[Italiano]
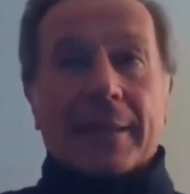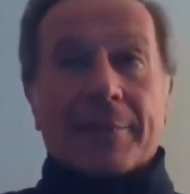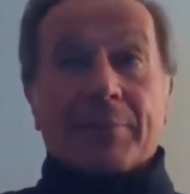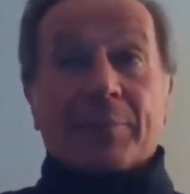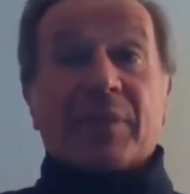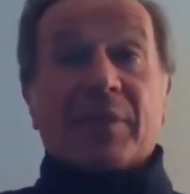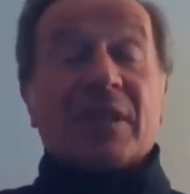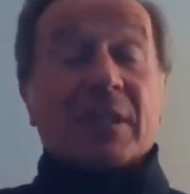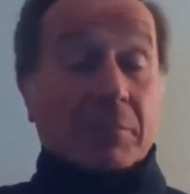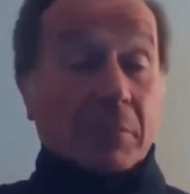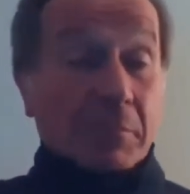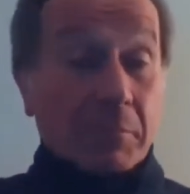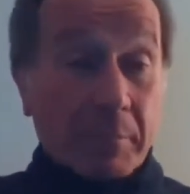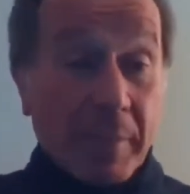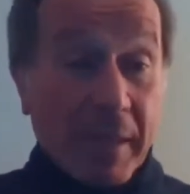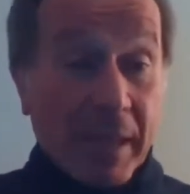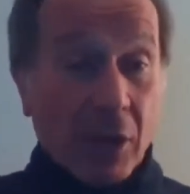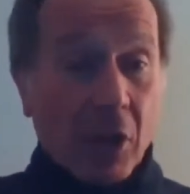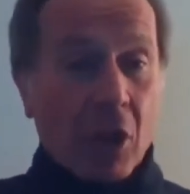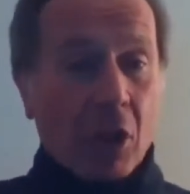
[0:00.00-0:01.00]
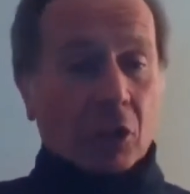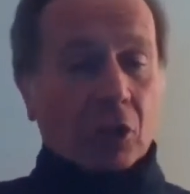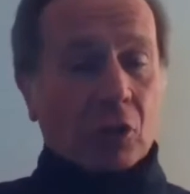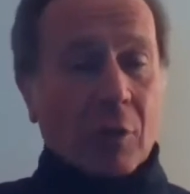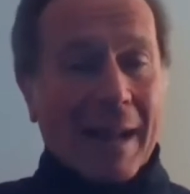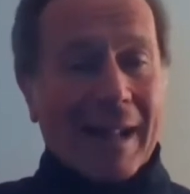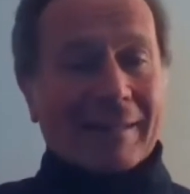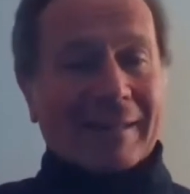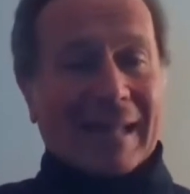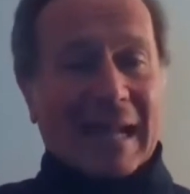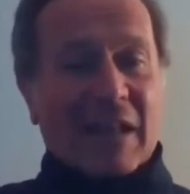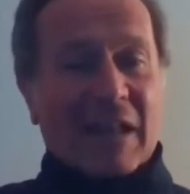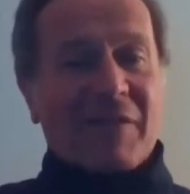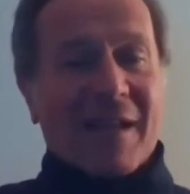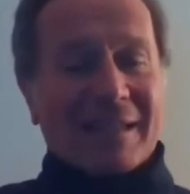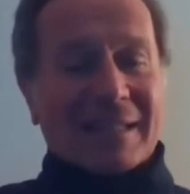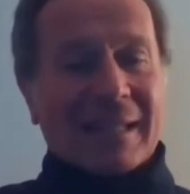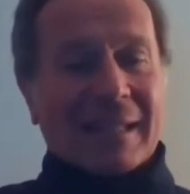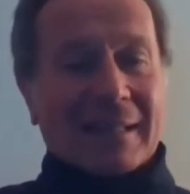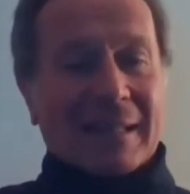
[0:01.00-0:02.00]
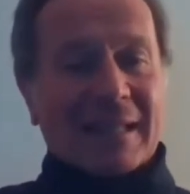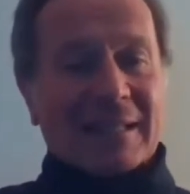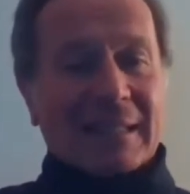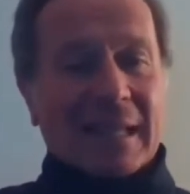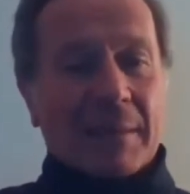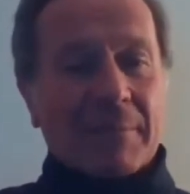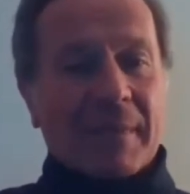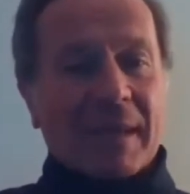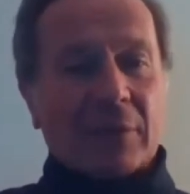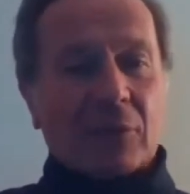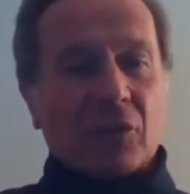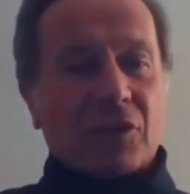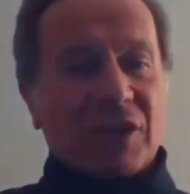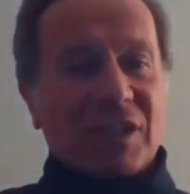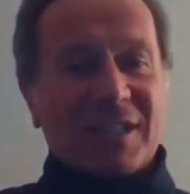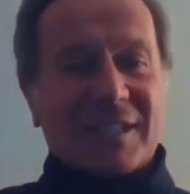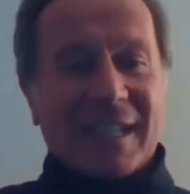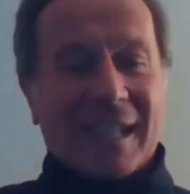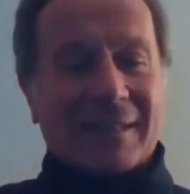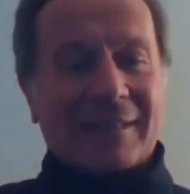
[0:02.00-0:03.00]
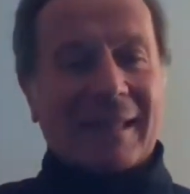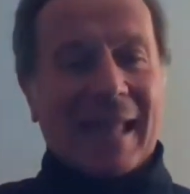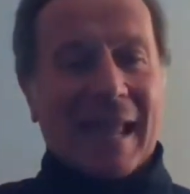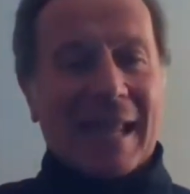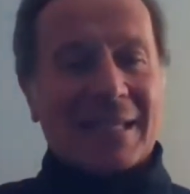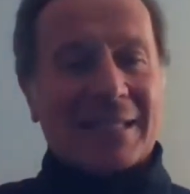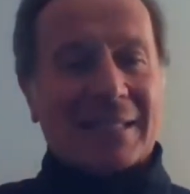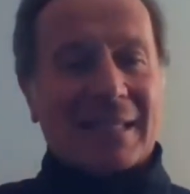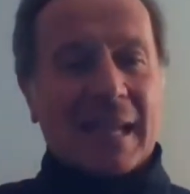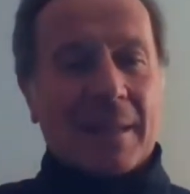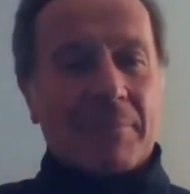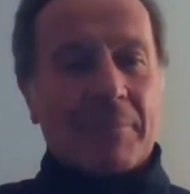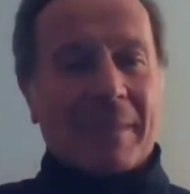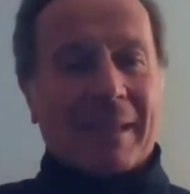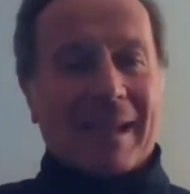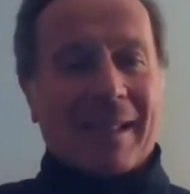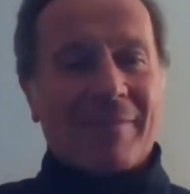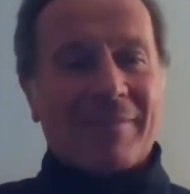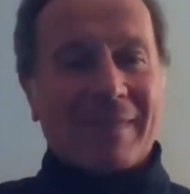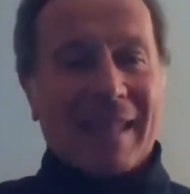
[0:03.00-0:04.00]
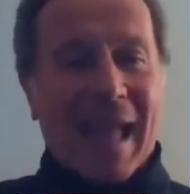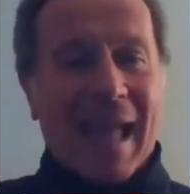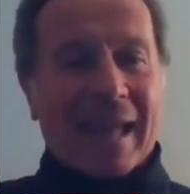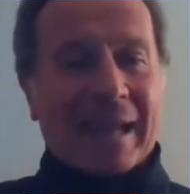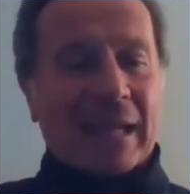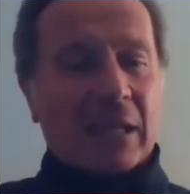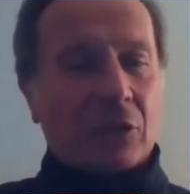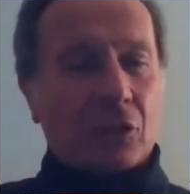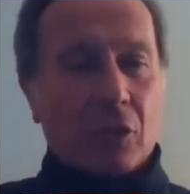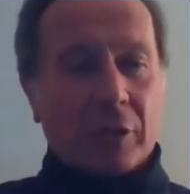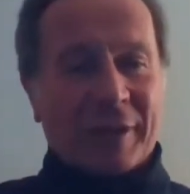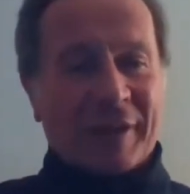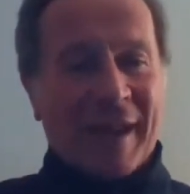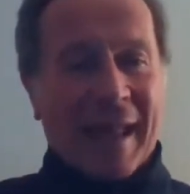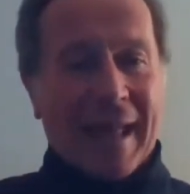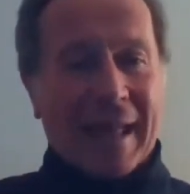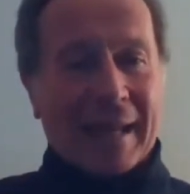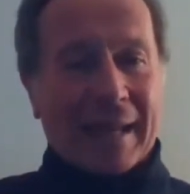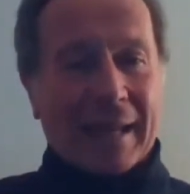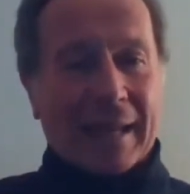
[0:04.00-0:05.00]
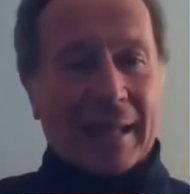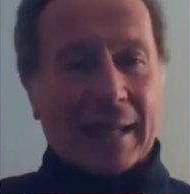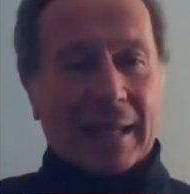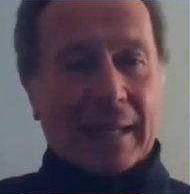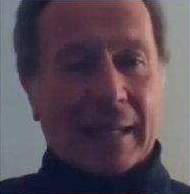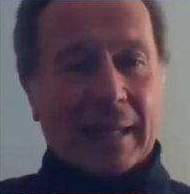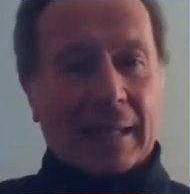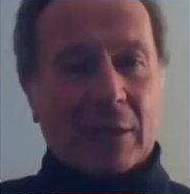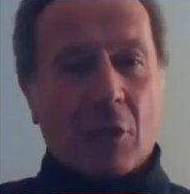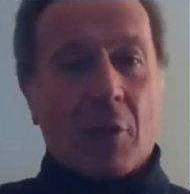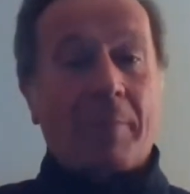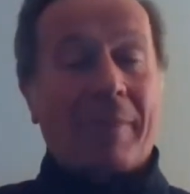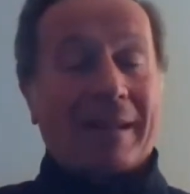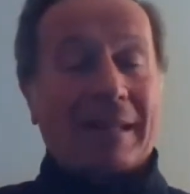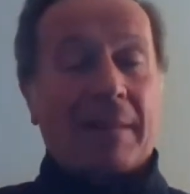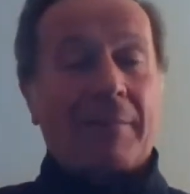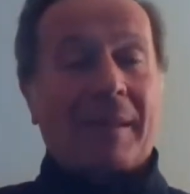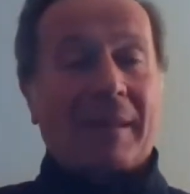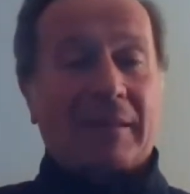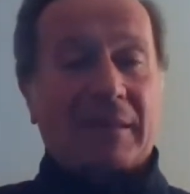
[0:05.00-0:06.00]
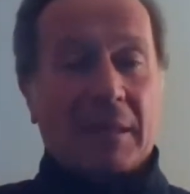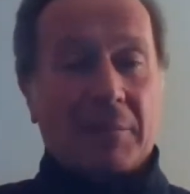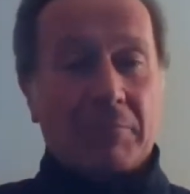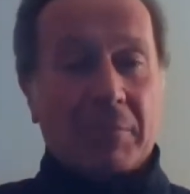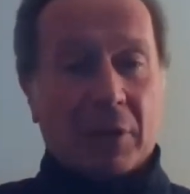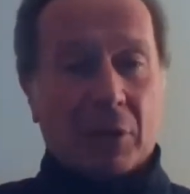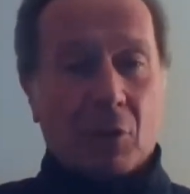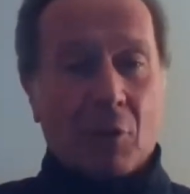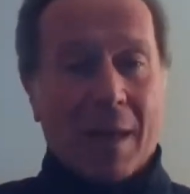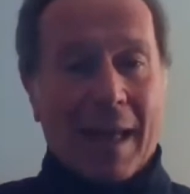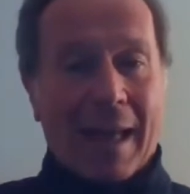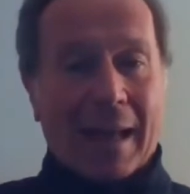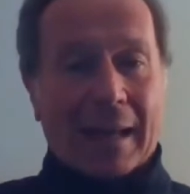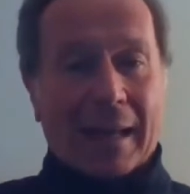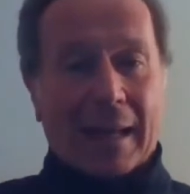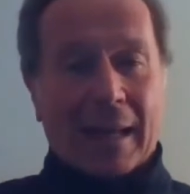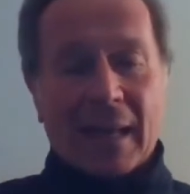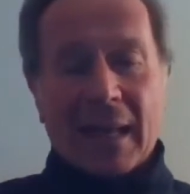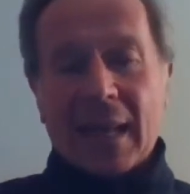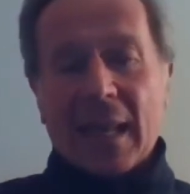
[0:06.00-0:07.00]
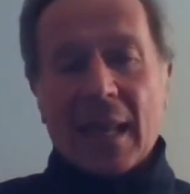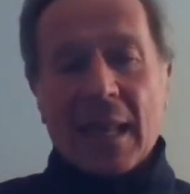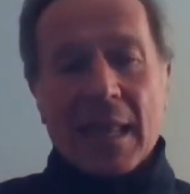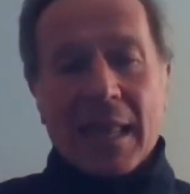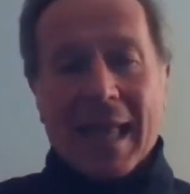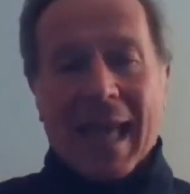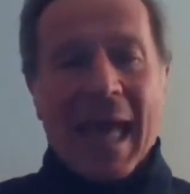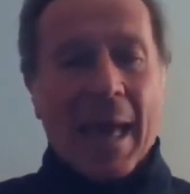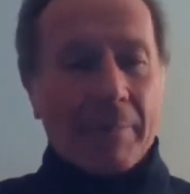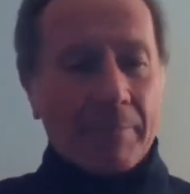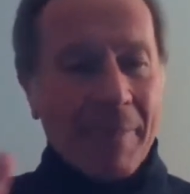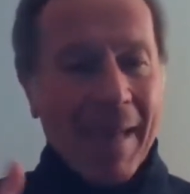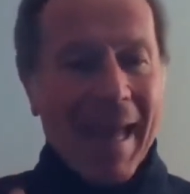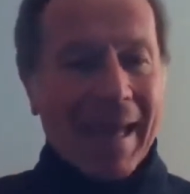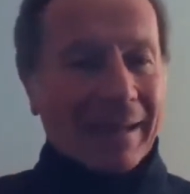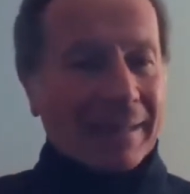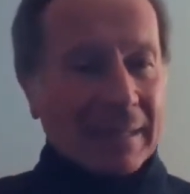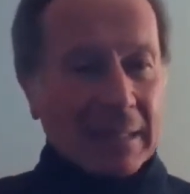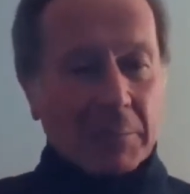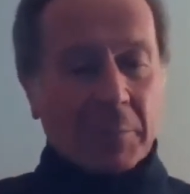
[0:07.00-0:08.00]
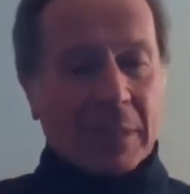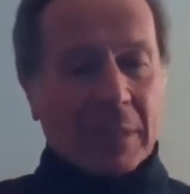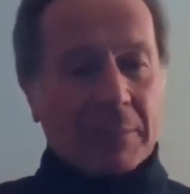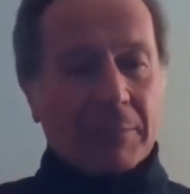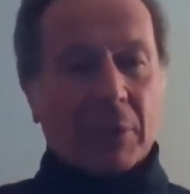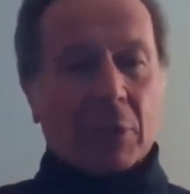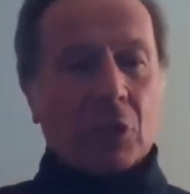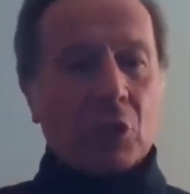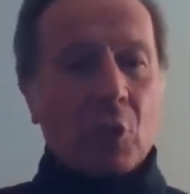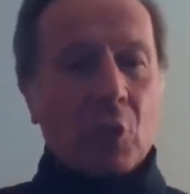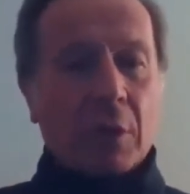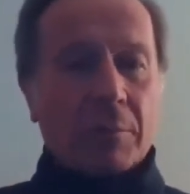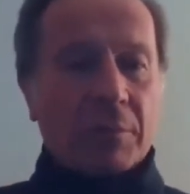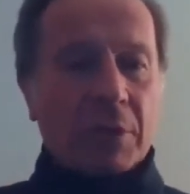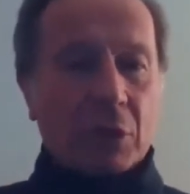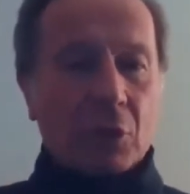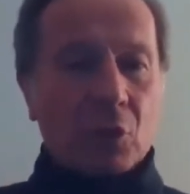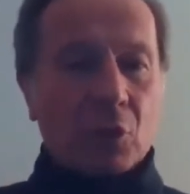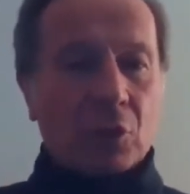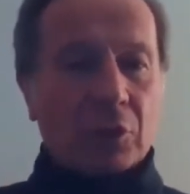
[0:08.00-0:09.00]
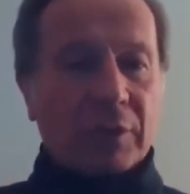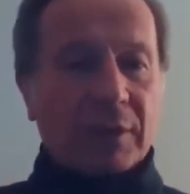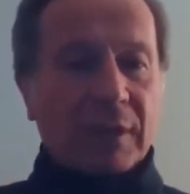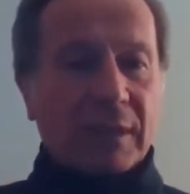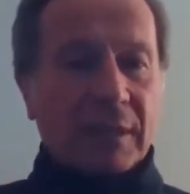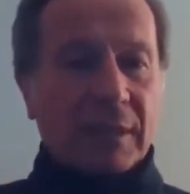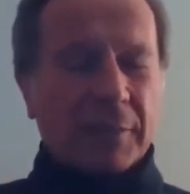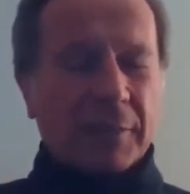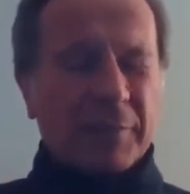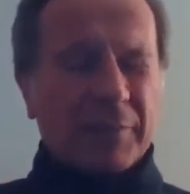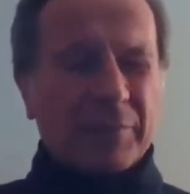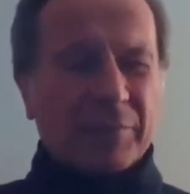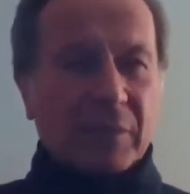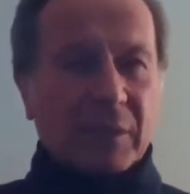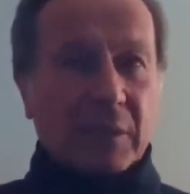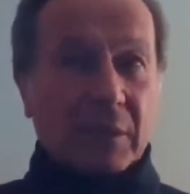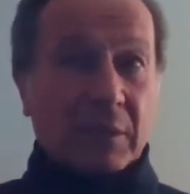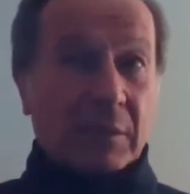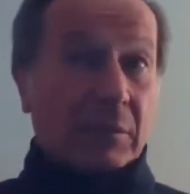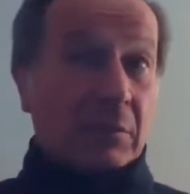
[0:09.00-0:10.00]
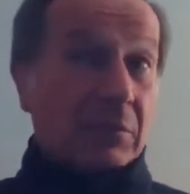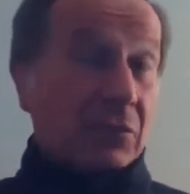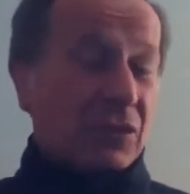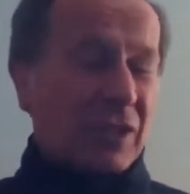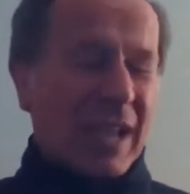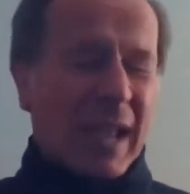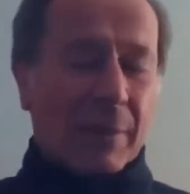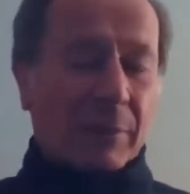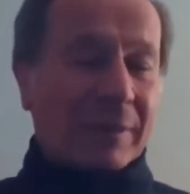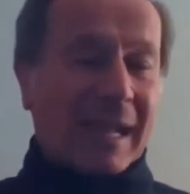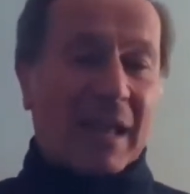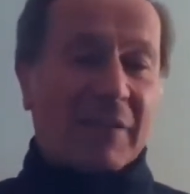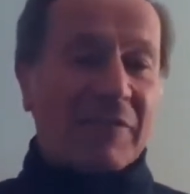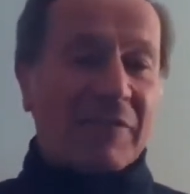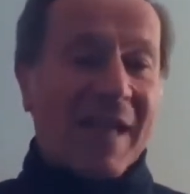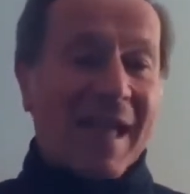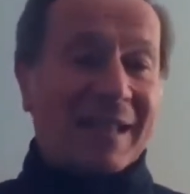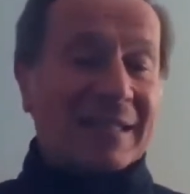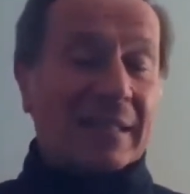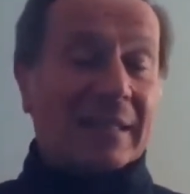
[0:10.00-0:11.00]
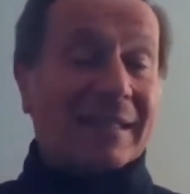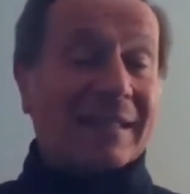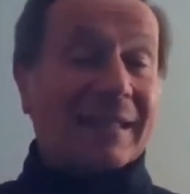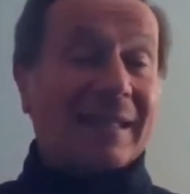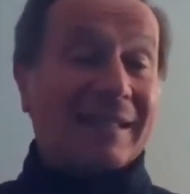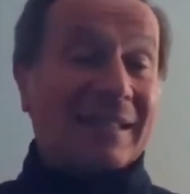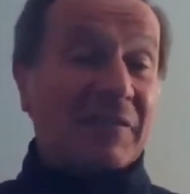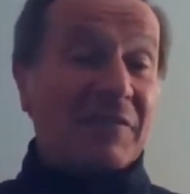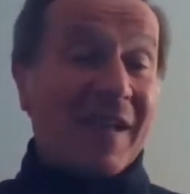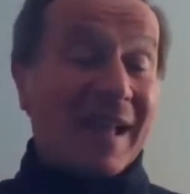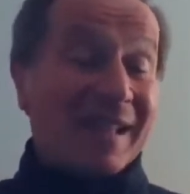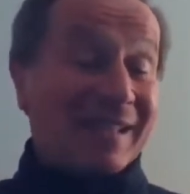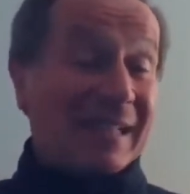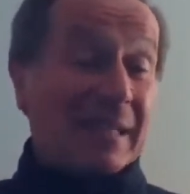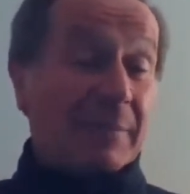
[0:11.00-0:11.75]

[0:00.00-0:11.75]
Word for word: E ehm, però durante la fase di addestramento ci si addestra per andare e tornare completamente in manuale. A parte i primi due minuti, diciamo nella fase di, di